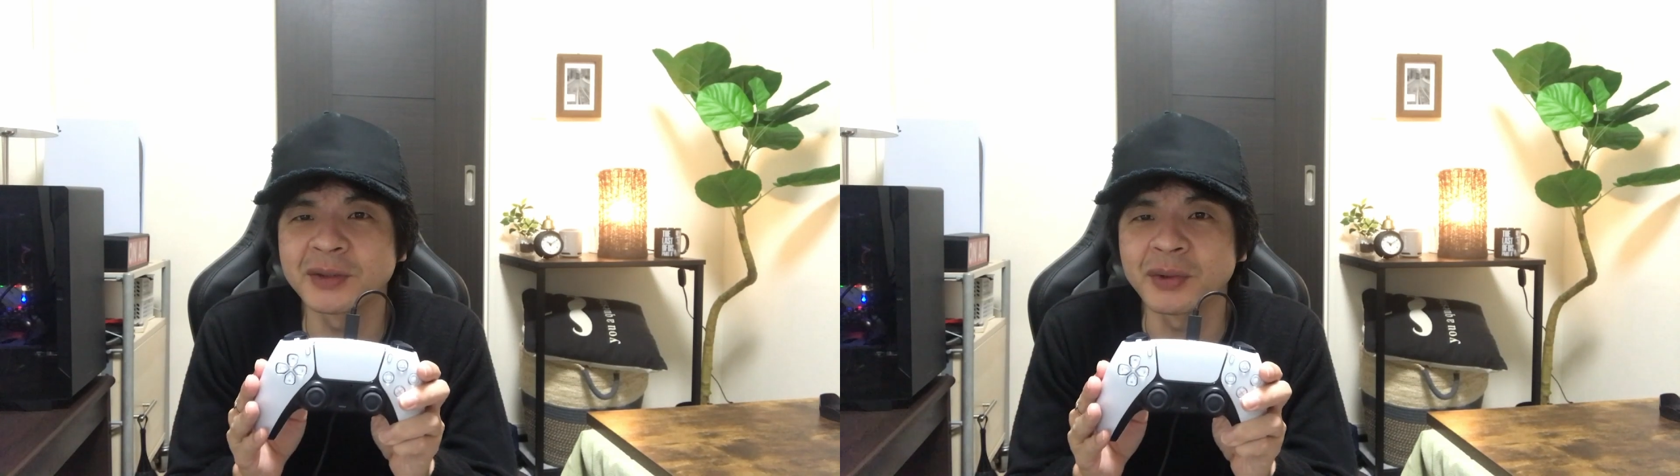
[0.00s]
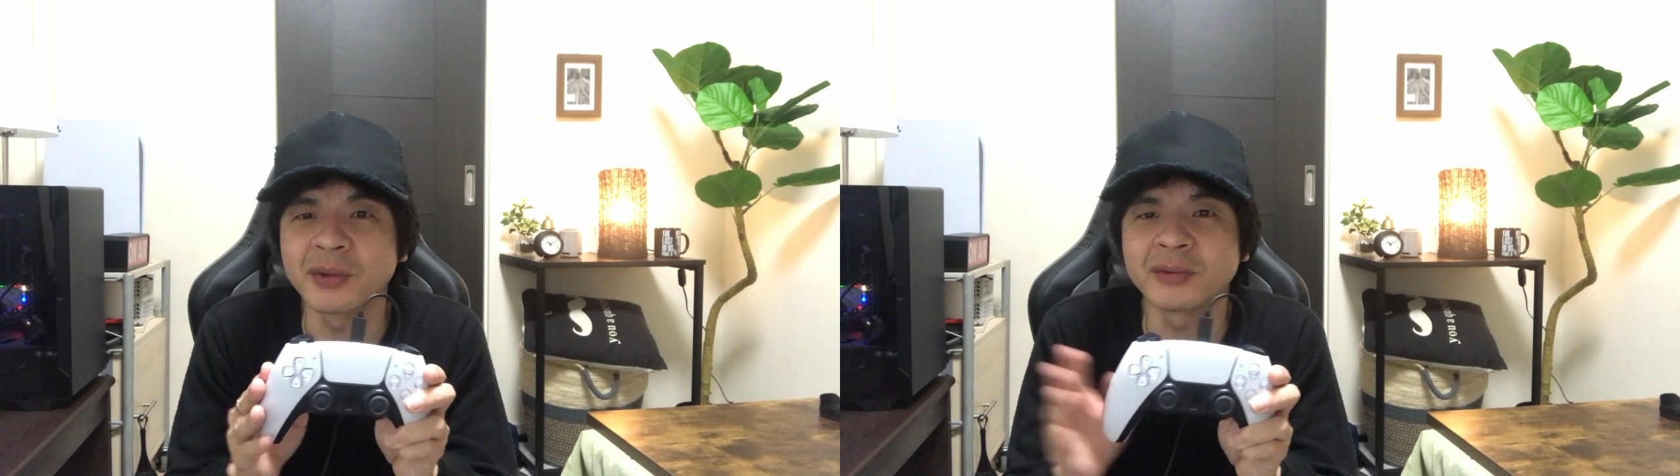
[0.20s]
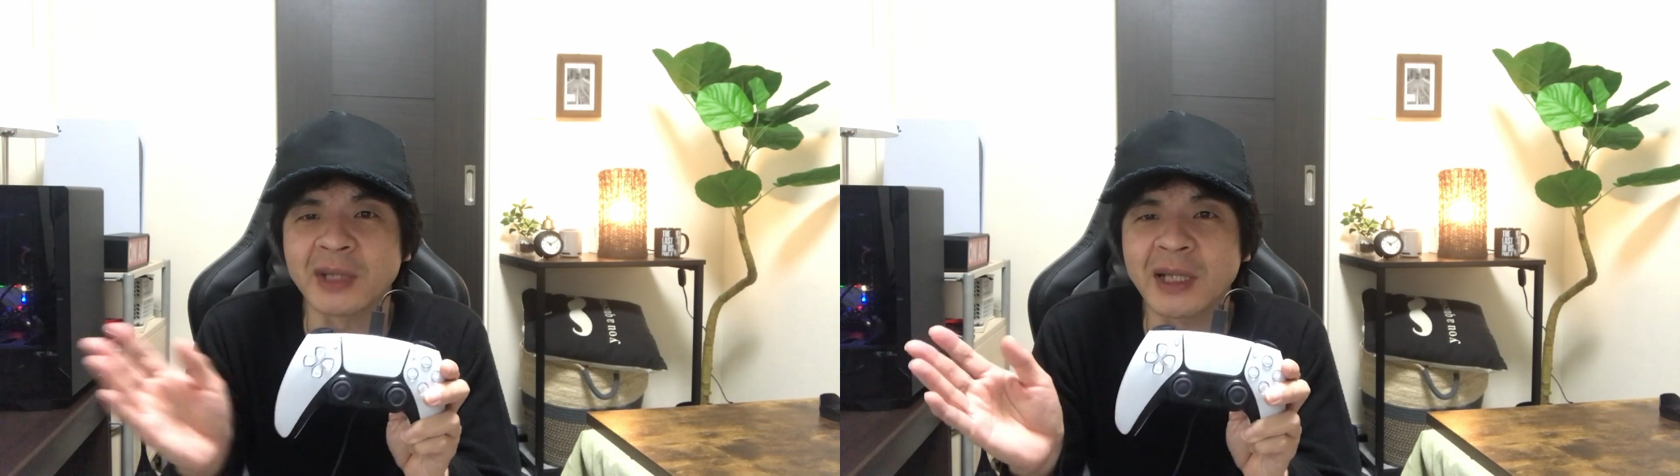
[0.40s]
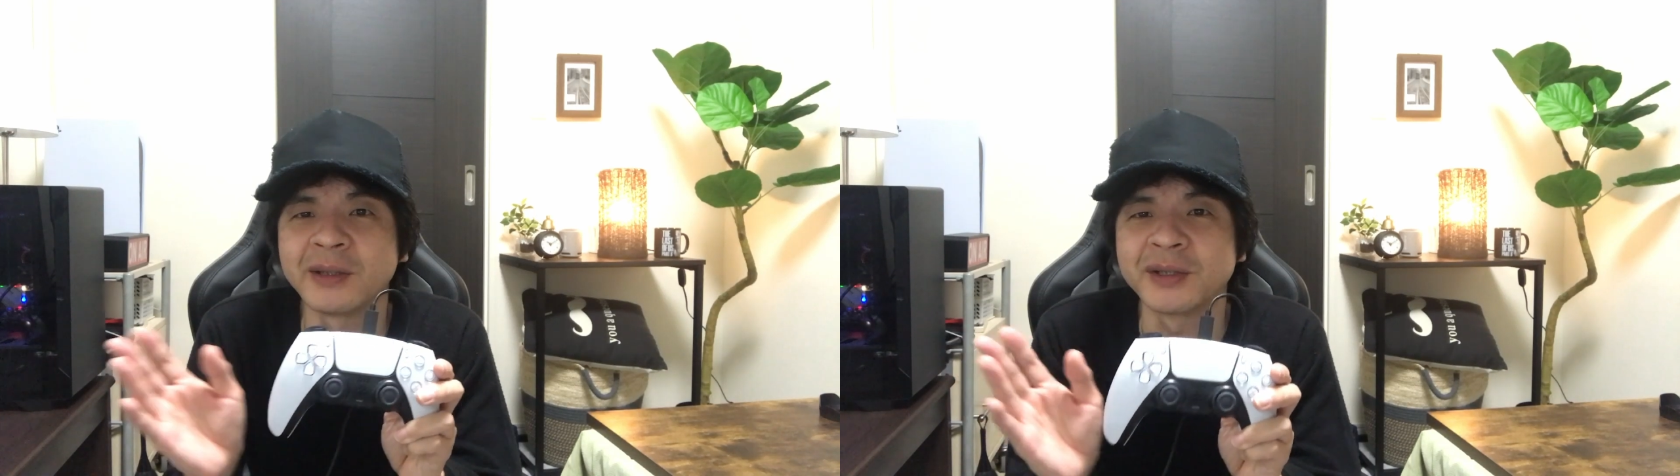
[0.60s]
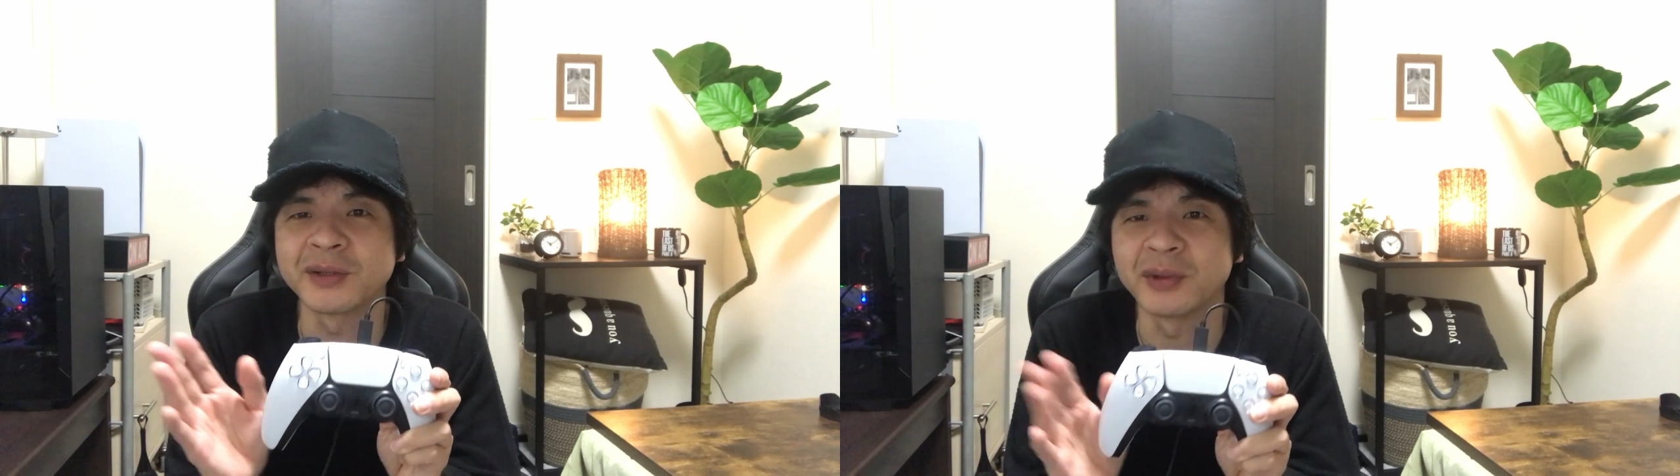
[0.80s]
ちょっと良くな
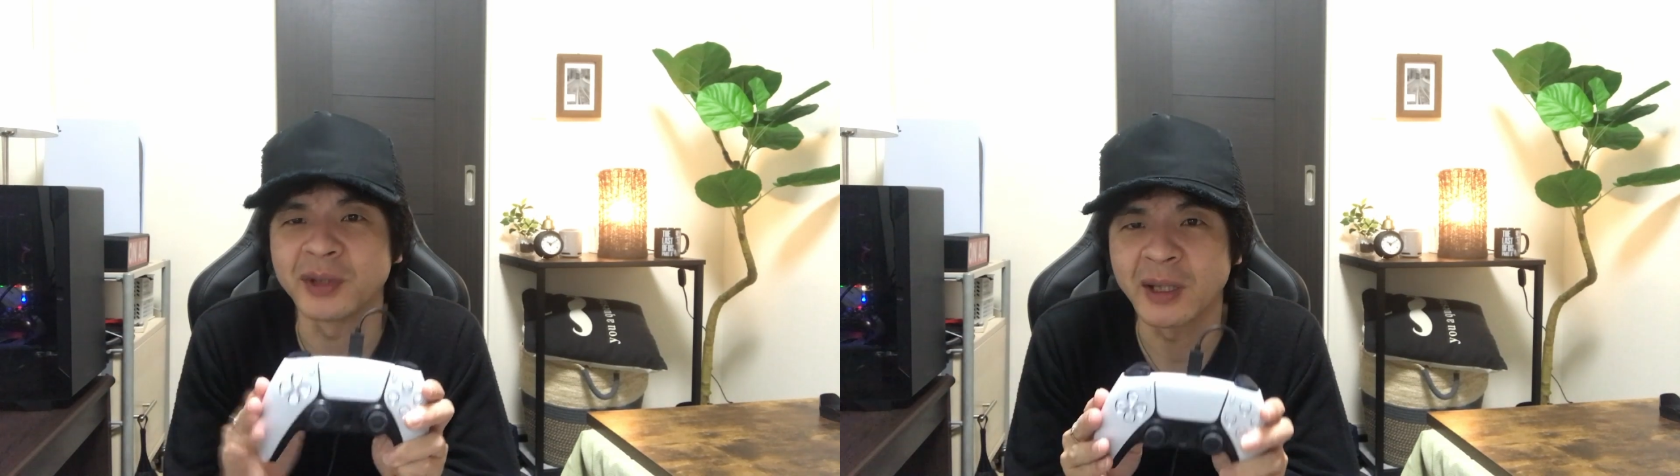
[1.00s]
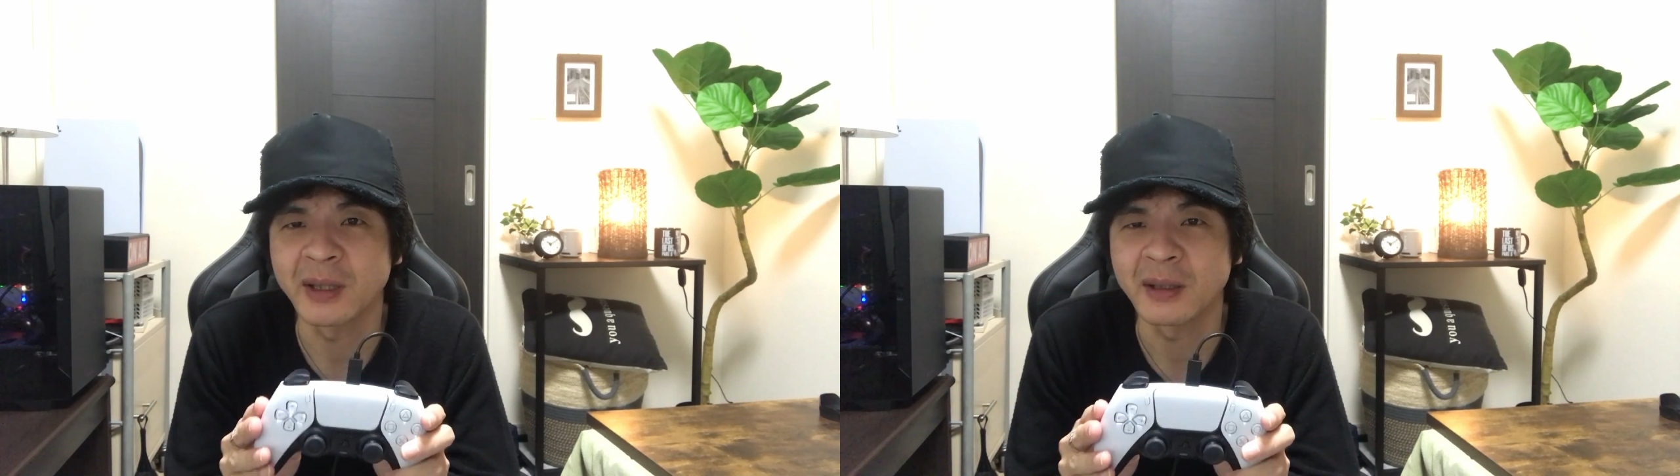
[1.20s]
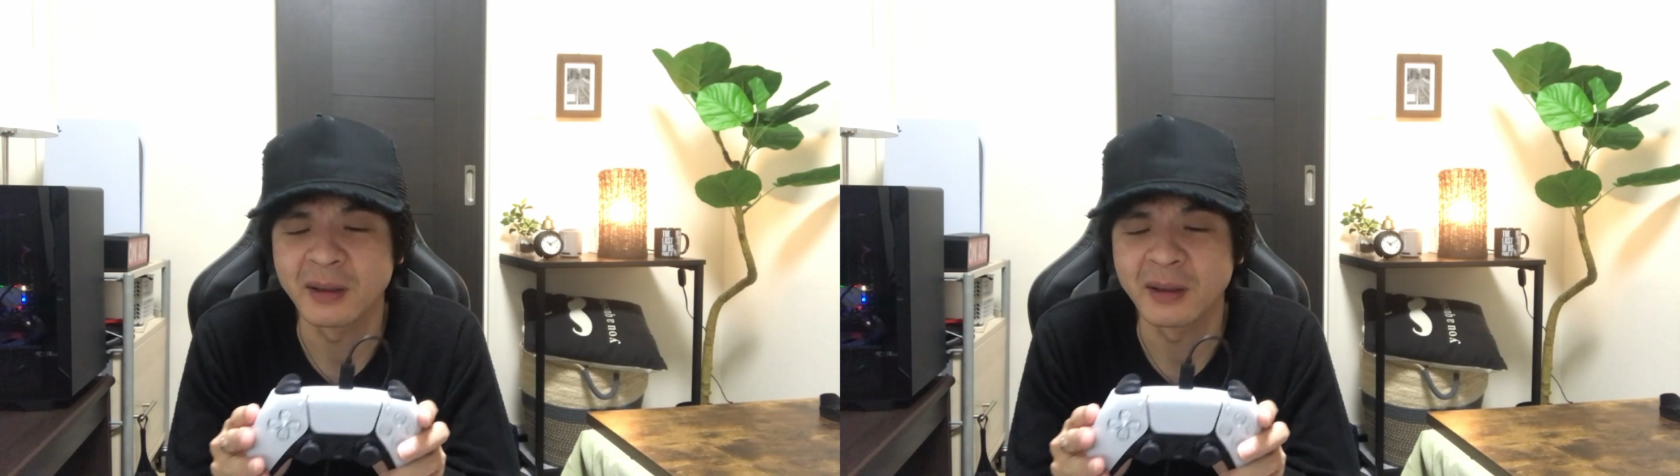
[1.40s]
いんですよね。